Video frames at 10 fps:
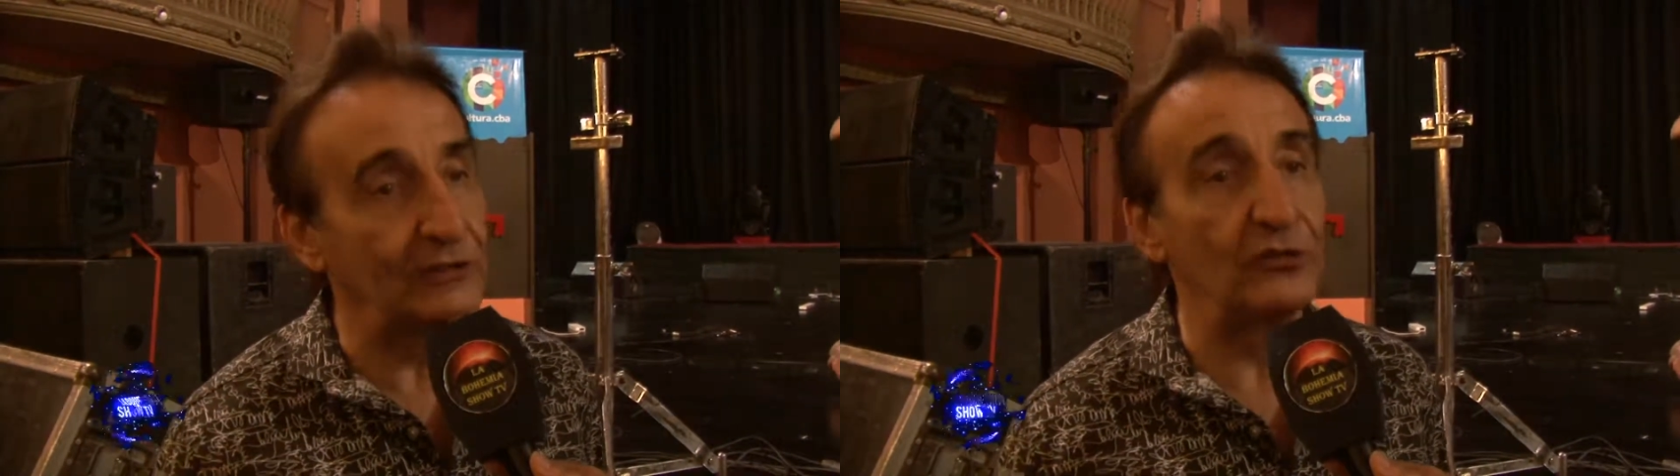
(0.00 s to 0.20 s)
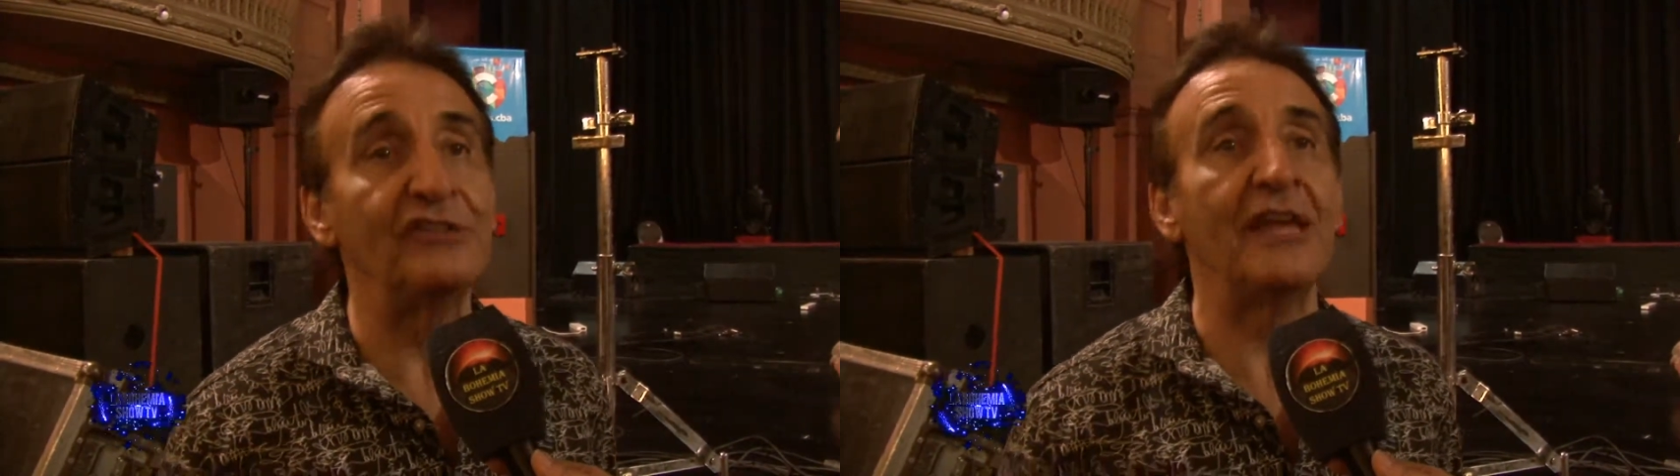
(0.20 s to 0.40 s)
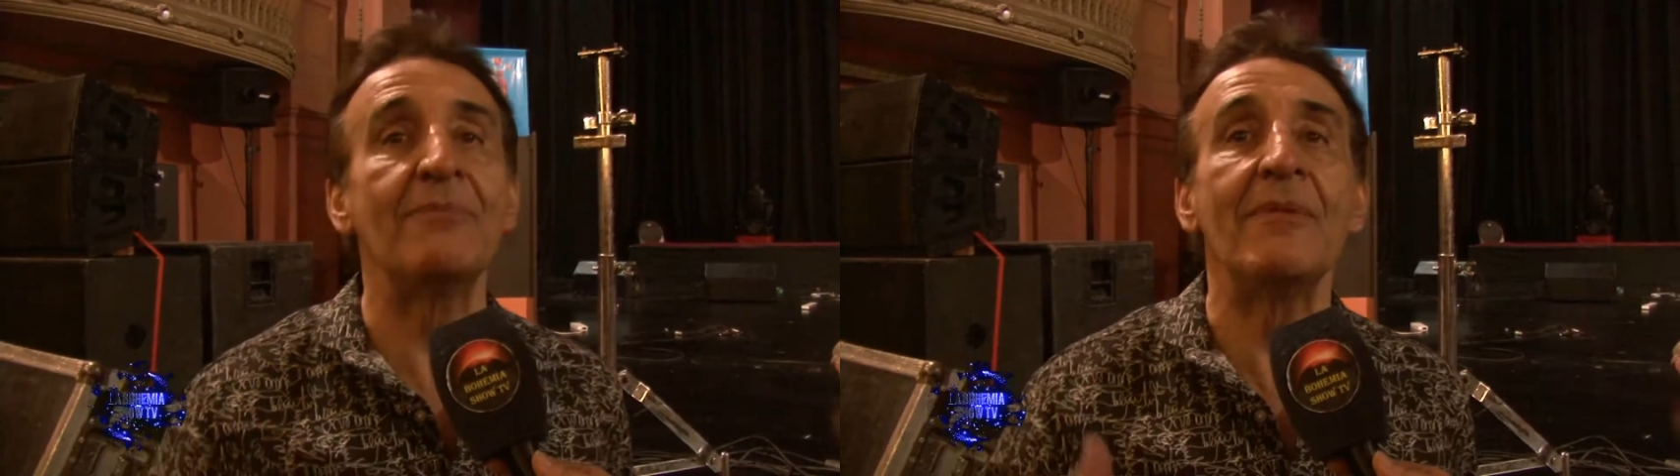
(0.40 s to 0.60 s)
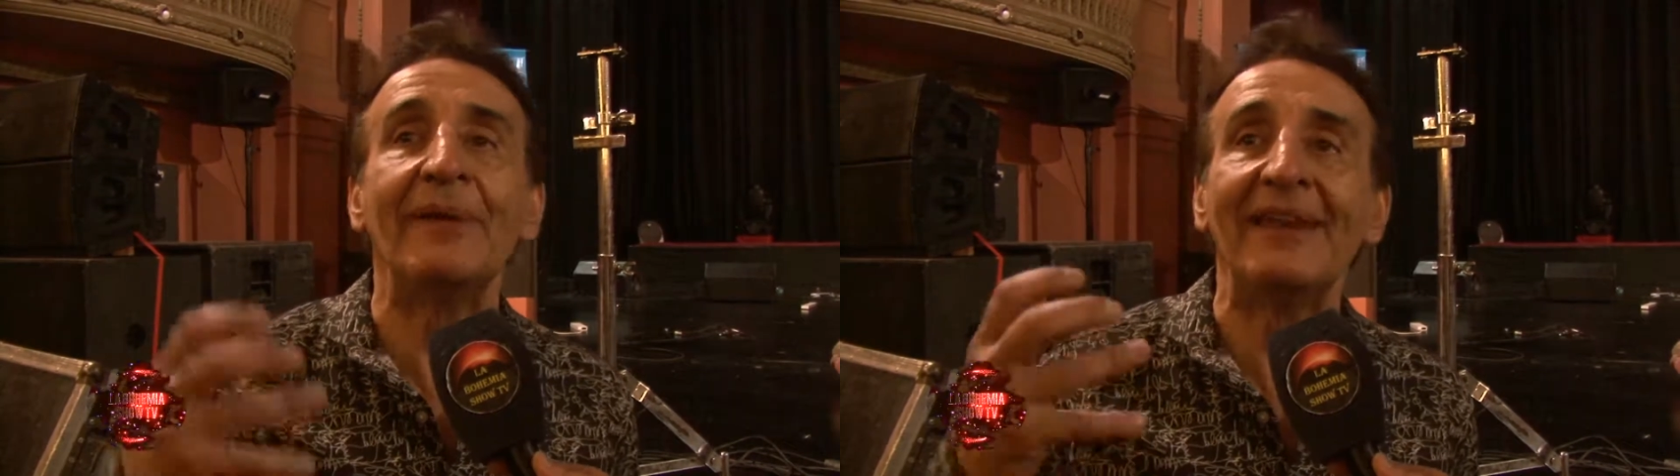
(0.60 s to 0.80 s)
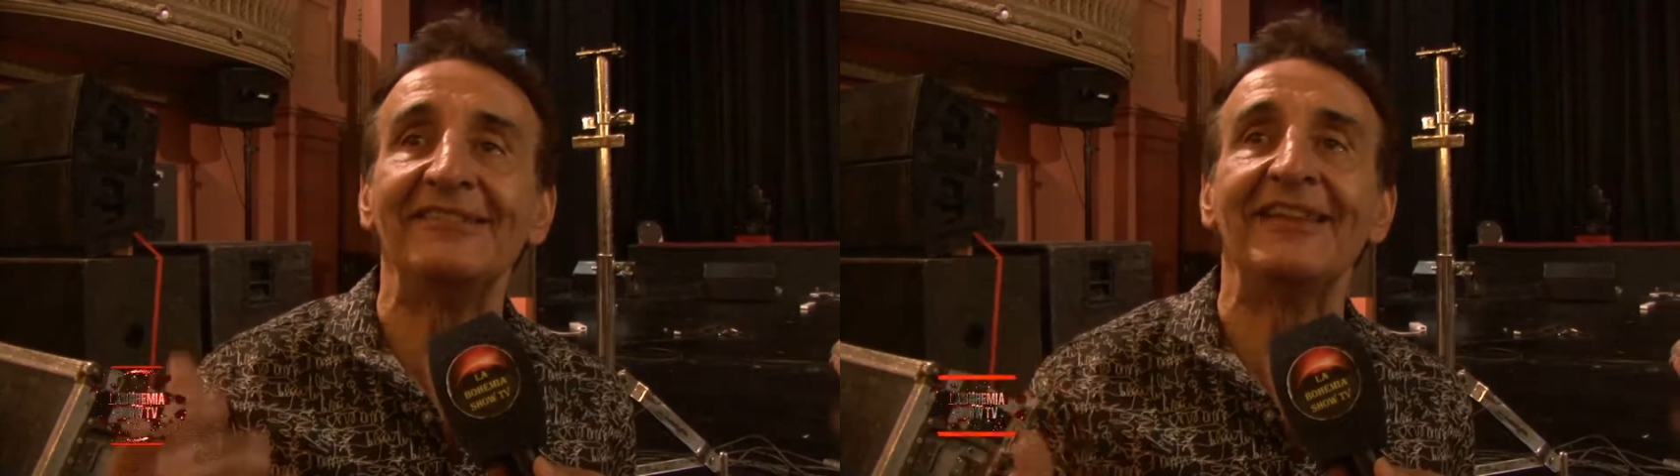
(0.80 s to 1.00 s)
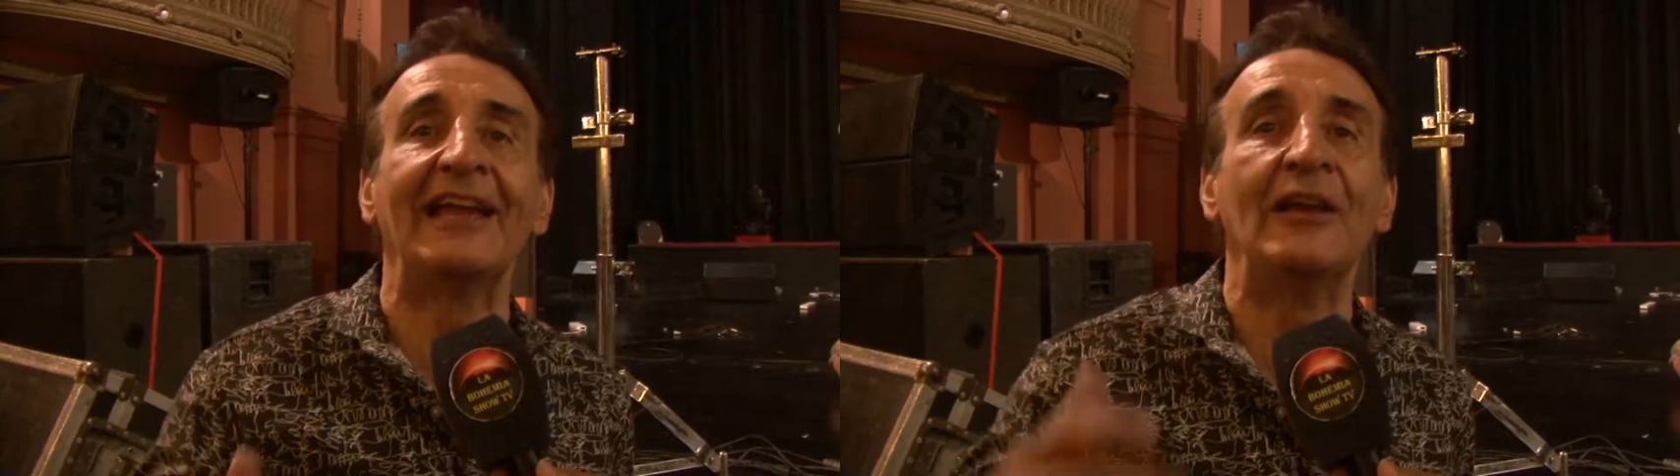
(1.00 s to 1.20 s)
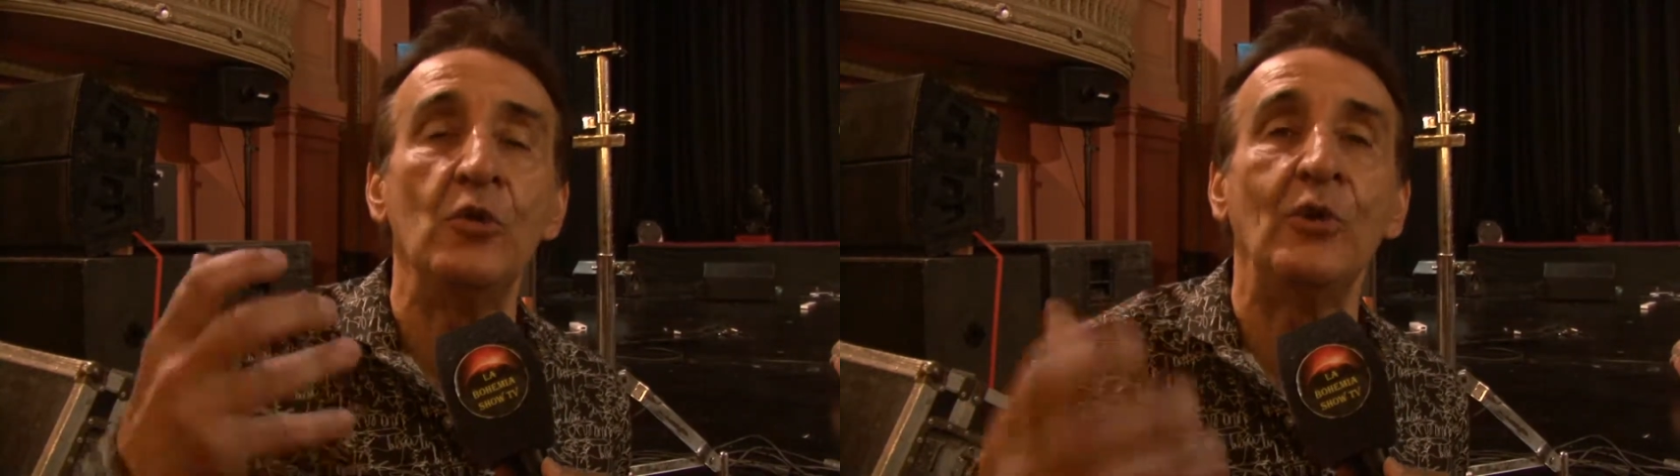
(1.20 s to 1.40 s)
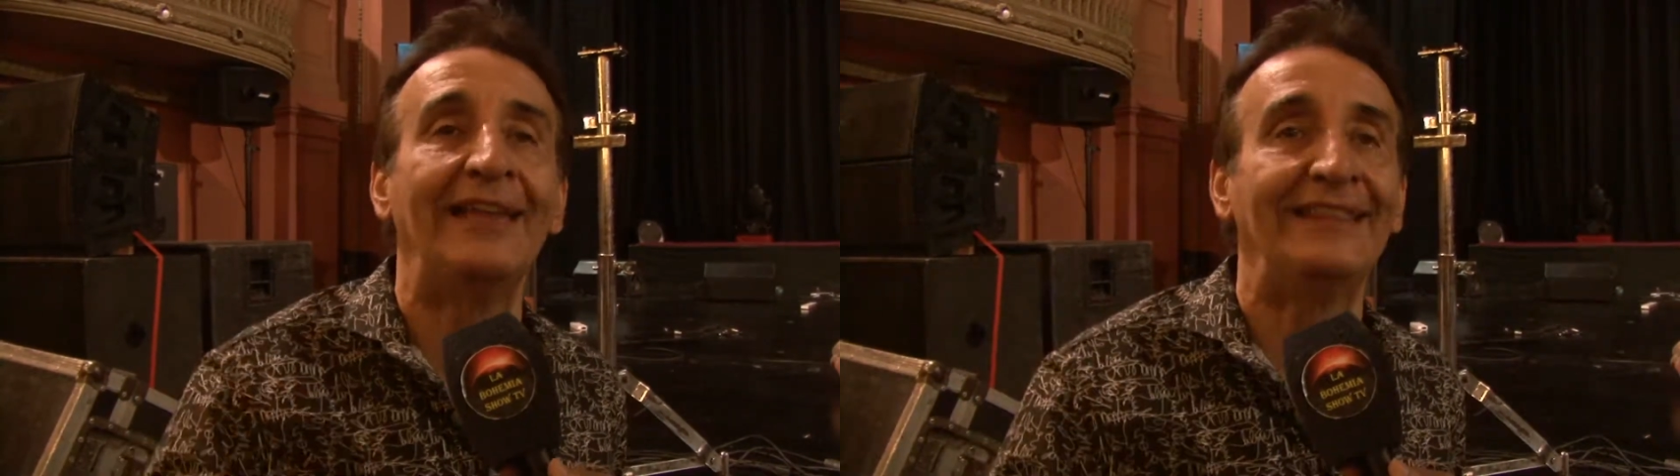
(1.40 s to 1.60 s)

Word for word: entonces a mí me parecía que Lucas